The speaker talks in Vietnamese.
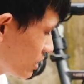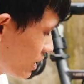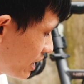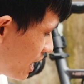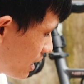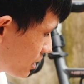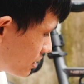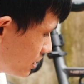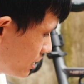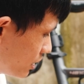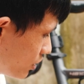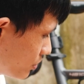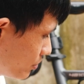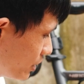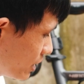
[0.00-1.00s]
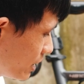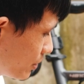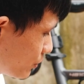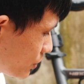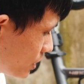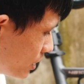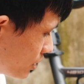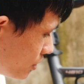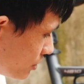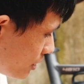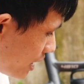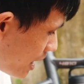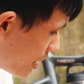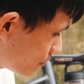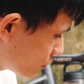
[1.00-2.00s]
rất là nặng thì nó nhích điện một tí nó
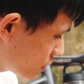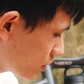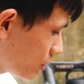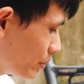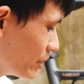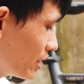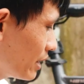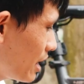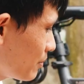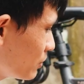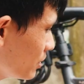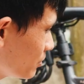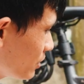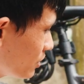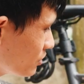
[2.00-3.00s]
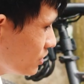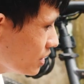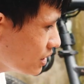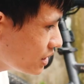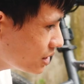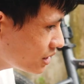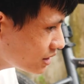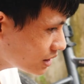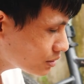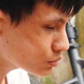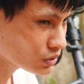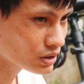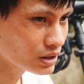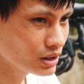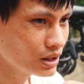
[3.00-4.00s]
đạp xong lại mình lại đạp tiếp nhích nhích nhích nhích
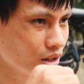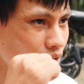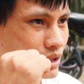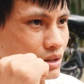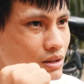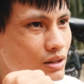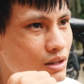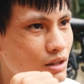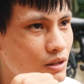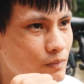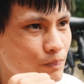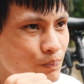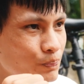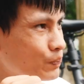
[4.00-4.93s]
một tí thì